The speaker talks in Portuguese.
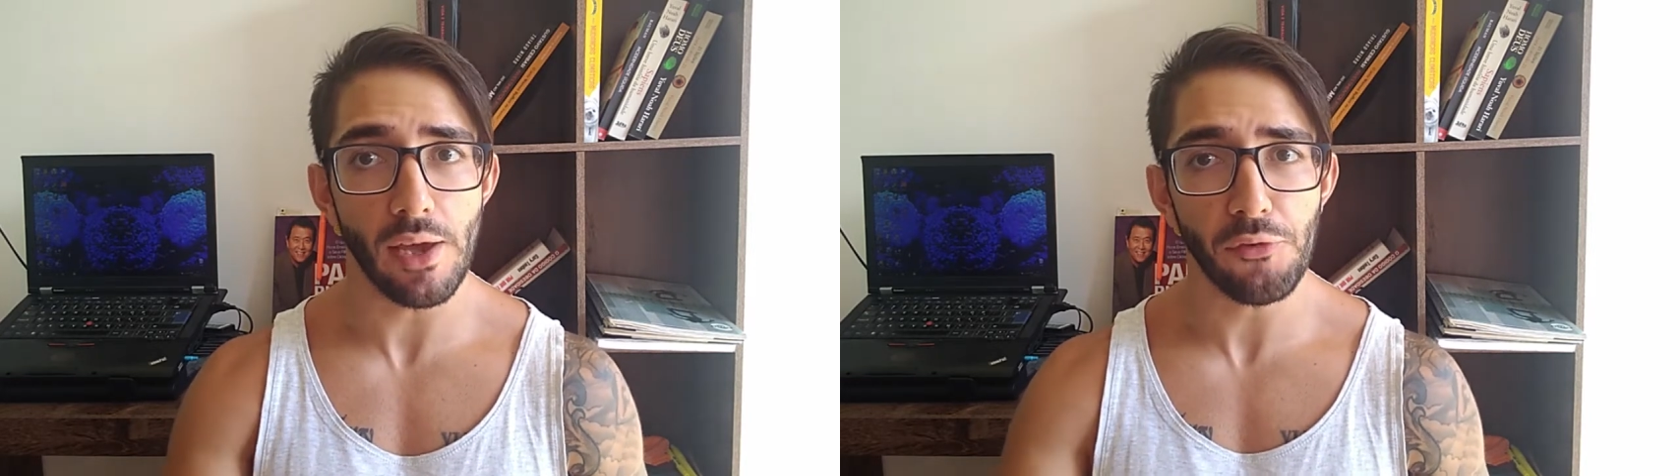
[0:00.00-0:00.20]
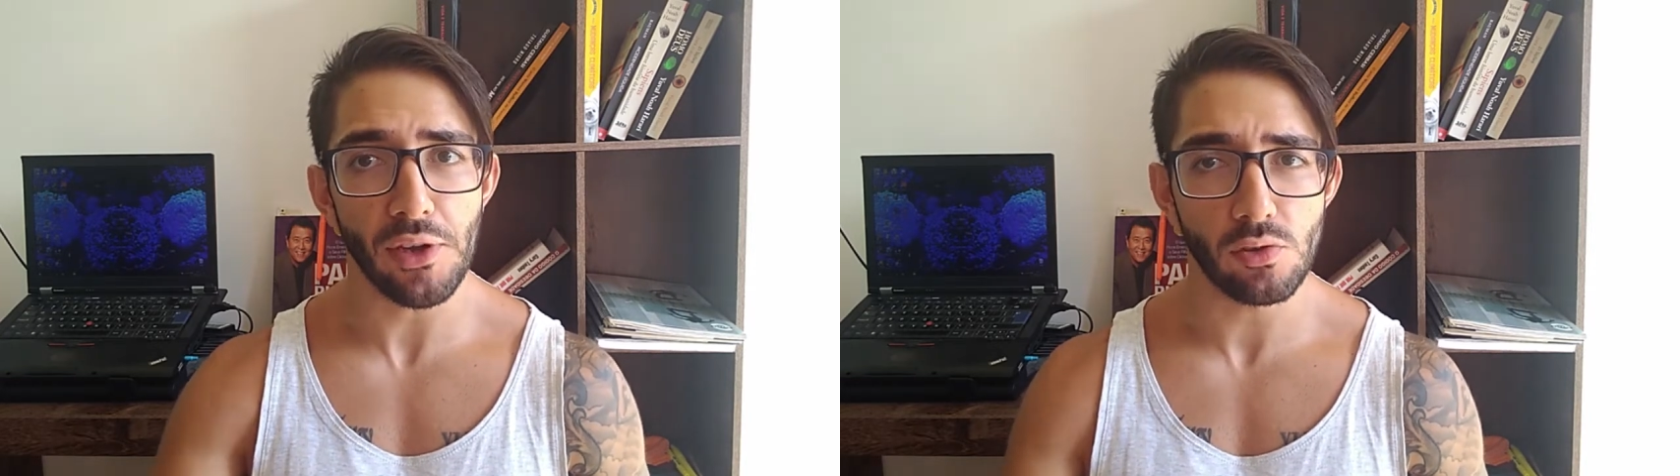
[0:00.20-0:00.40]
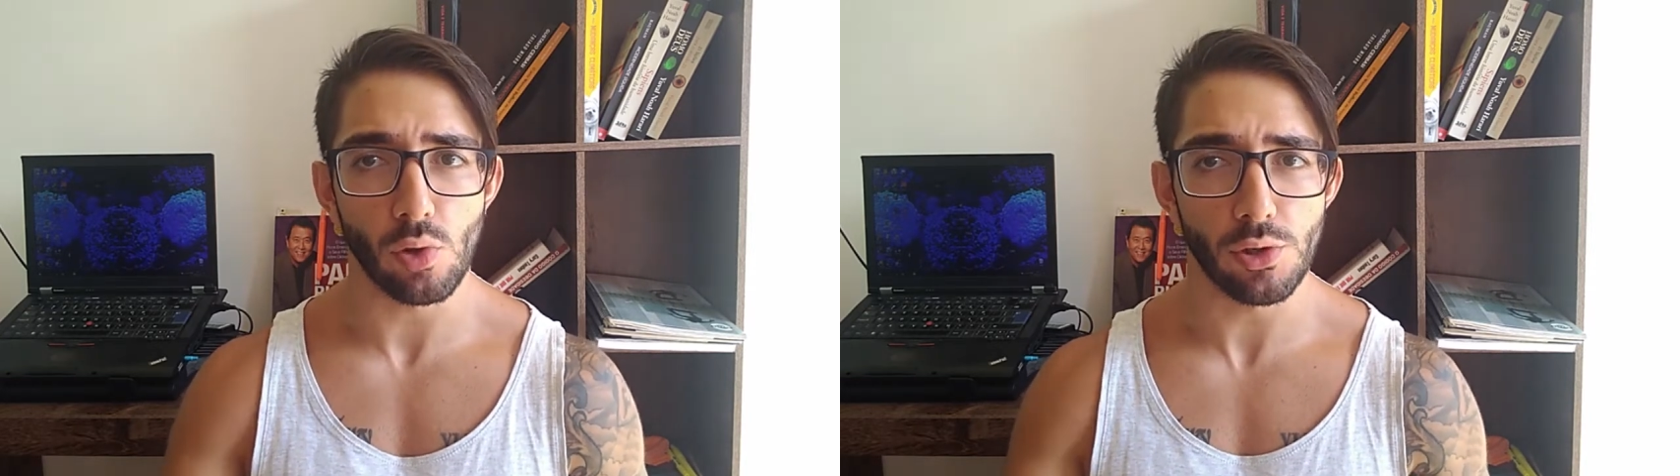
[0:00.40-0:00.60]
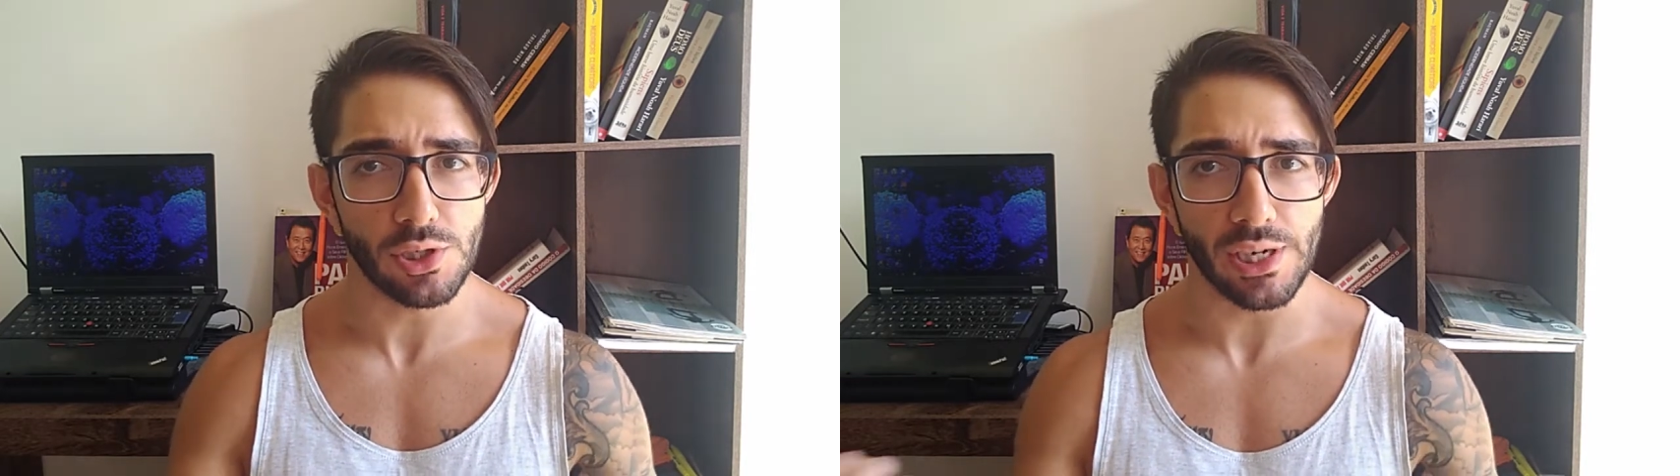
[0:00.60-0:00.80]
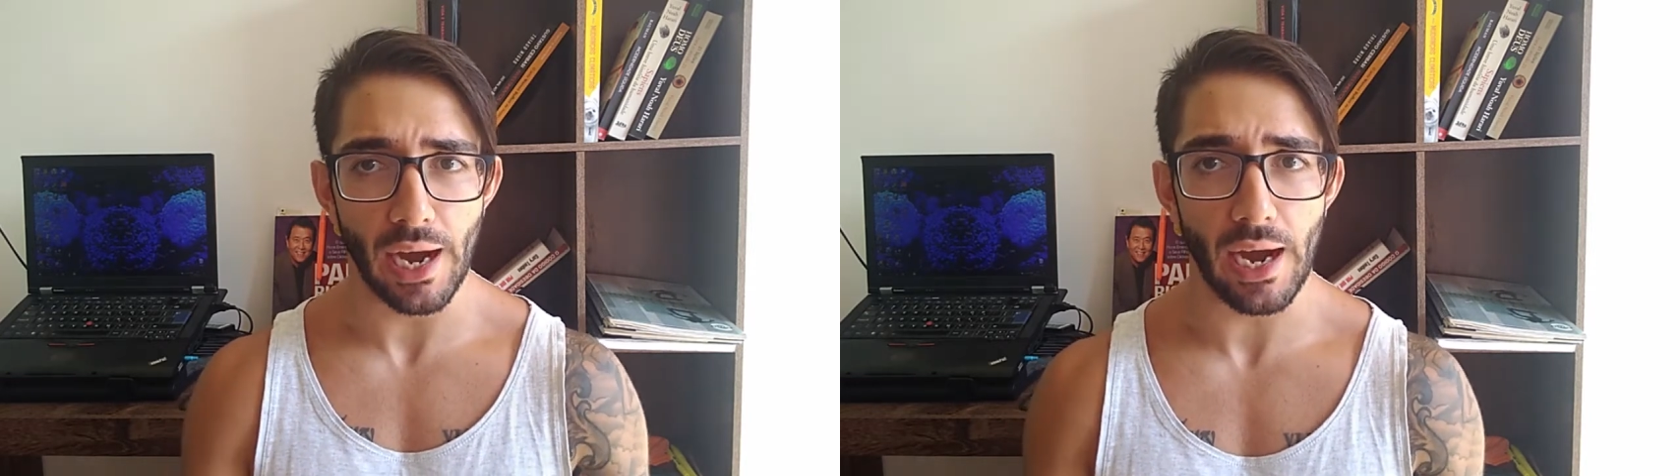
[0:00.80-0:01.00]
refeições
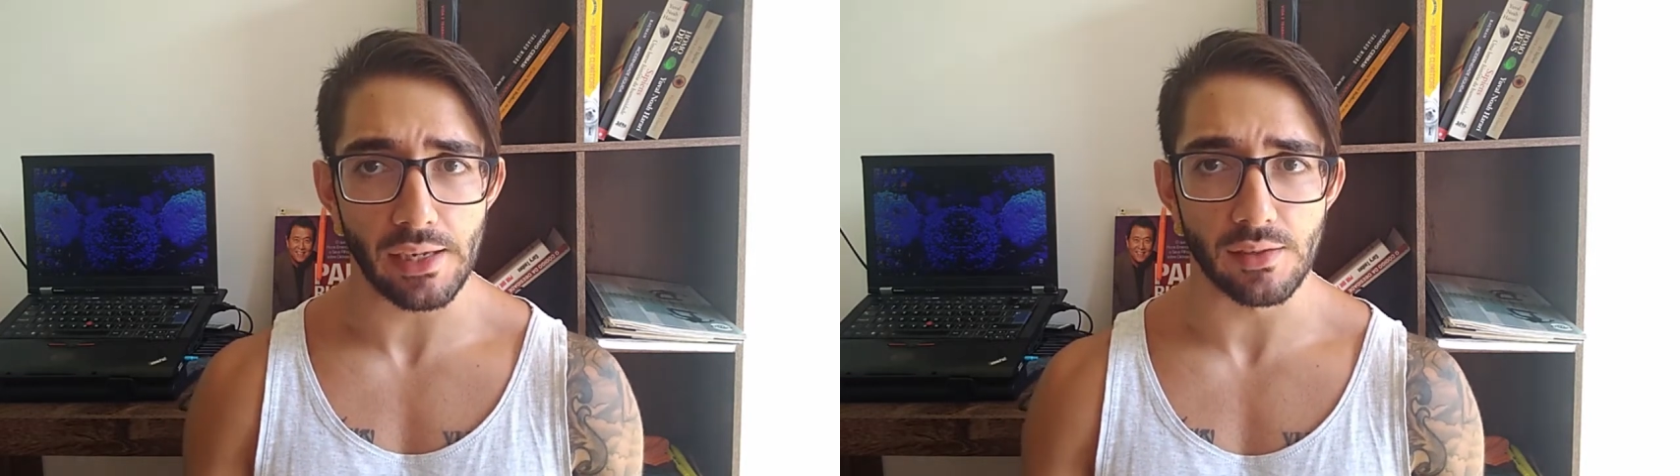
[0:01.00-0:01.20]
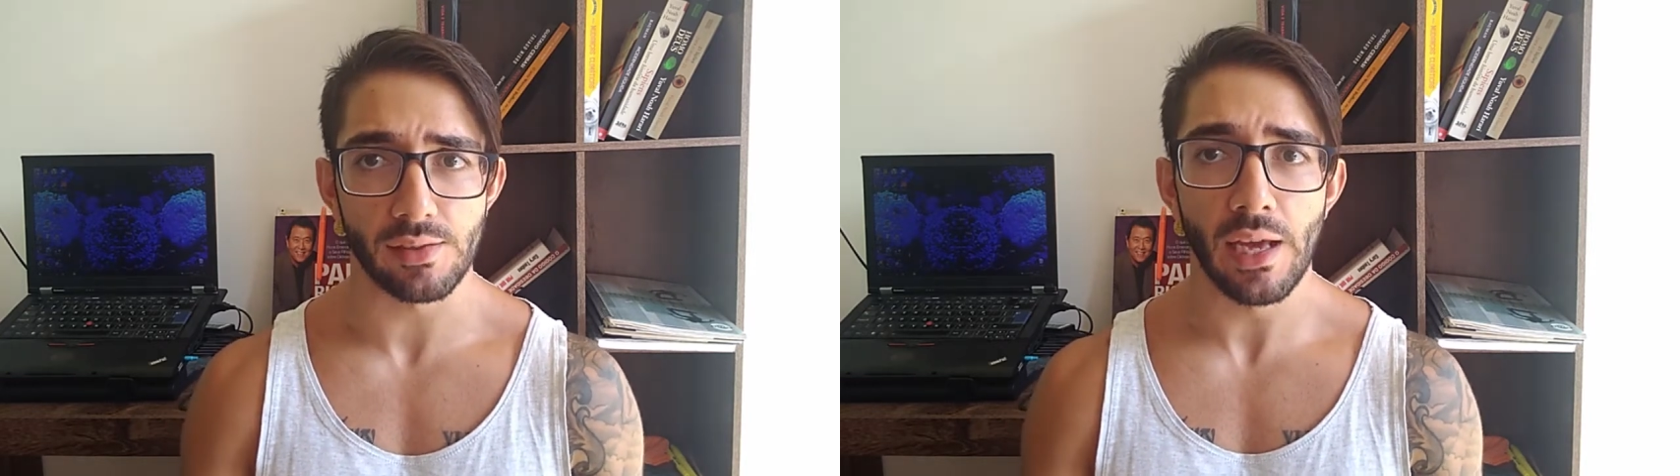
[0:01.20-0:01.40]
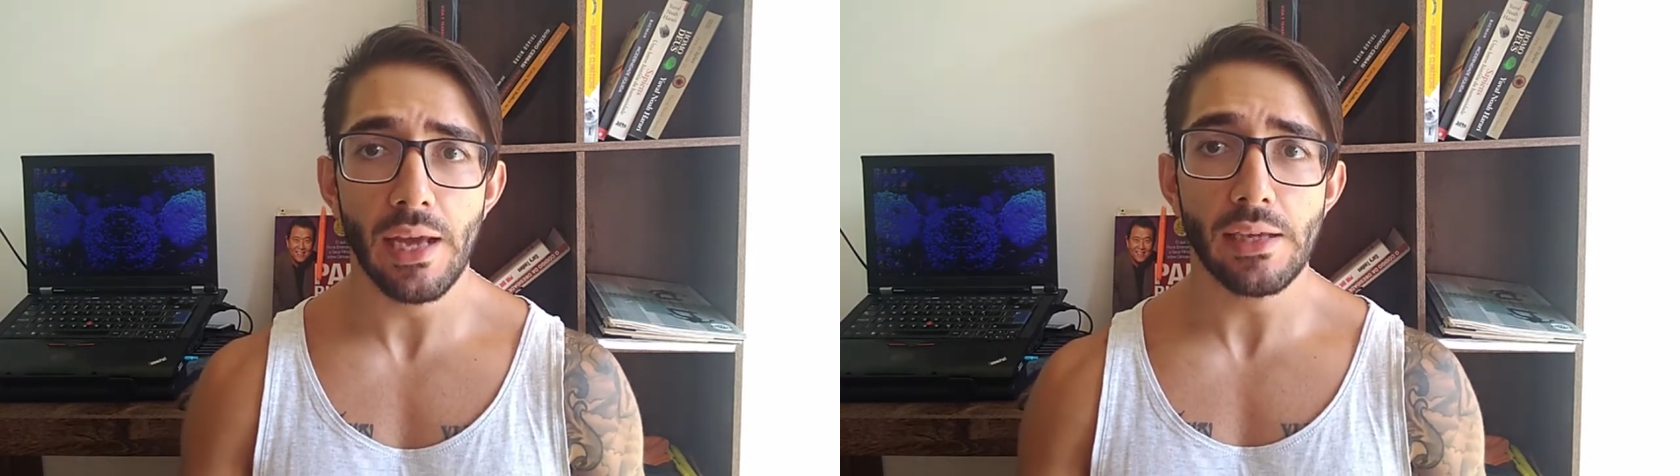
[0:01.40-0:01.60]
diárias